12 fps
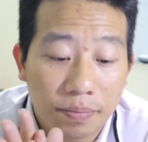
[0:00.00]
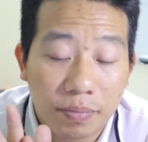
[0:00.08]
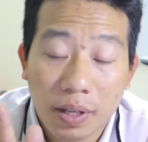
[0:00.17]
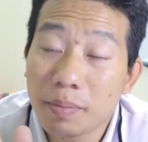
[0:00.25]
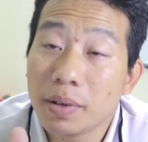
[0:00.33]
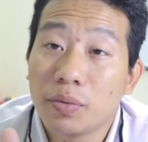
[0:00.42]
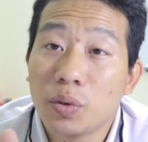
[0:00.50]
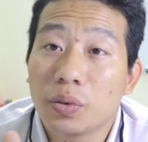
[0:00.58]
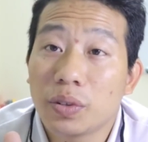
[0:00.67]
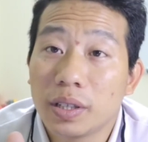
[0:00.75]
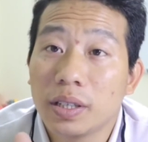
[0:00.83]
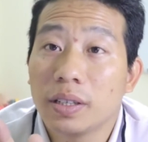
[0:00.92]
50
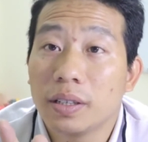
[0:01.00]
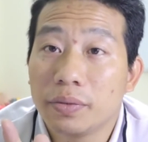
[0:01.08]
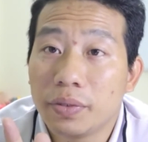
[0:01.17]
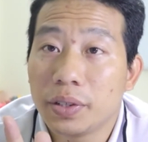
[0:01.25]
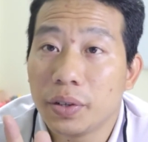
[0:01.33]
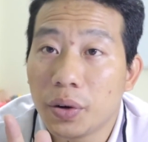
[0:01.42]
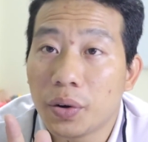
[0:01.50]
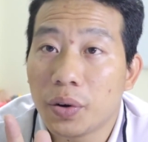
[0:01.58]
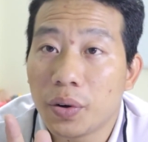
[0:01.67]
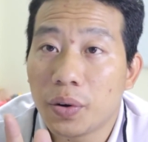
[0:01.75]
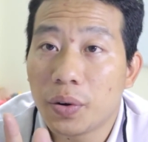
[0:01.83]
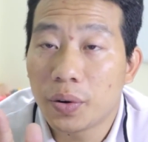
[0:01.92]
phút ghi video
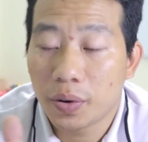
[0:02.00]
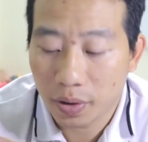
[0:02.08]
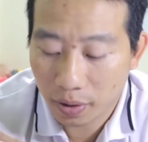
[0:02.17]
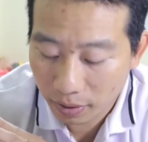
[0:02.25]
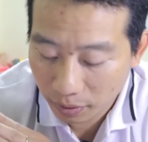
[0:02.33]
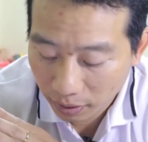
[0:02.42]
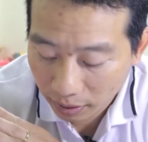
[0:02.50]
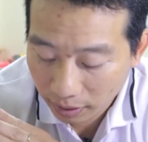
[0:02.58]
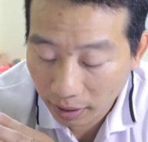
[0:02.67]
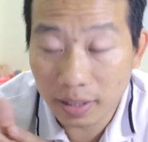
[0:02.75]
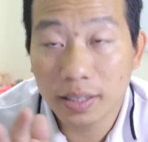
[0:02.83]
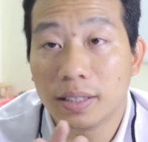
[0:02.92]
đó tôi đã
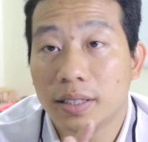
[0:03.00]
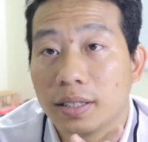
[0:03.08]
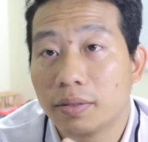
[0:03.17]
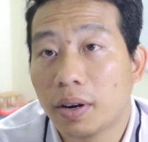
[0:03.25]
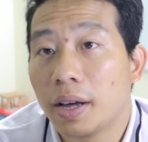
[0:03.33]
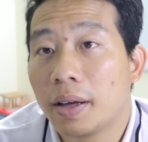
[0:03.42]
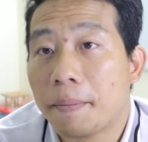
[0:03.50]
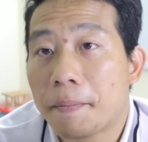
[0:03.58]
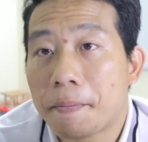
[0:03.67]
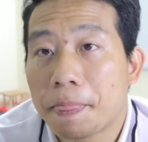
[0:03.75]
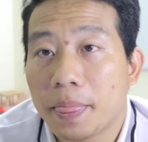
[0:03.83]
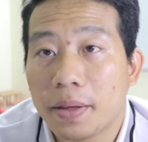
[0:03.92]
test thử như vậy
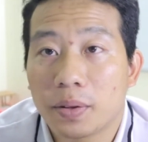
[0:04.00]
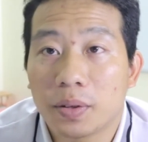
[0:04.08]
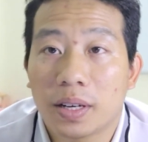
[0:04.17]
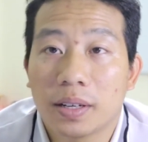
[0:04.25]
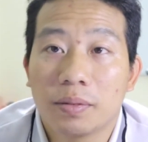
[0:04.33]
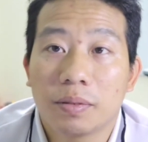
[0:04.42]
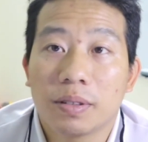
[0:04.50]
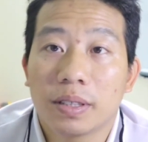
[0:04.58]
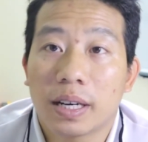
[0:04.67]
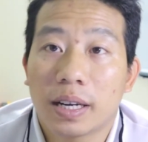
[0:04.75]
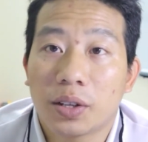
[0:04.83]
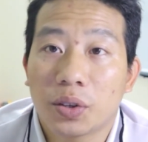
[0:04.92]
thì tôi thấy cũng
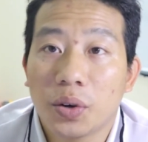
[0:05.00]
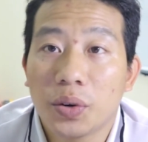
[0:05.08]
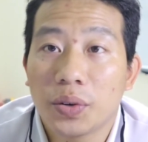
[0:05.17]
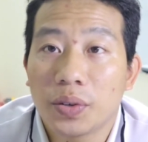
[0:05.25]
khá là tốt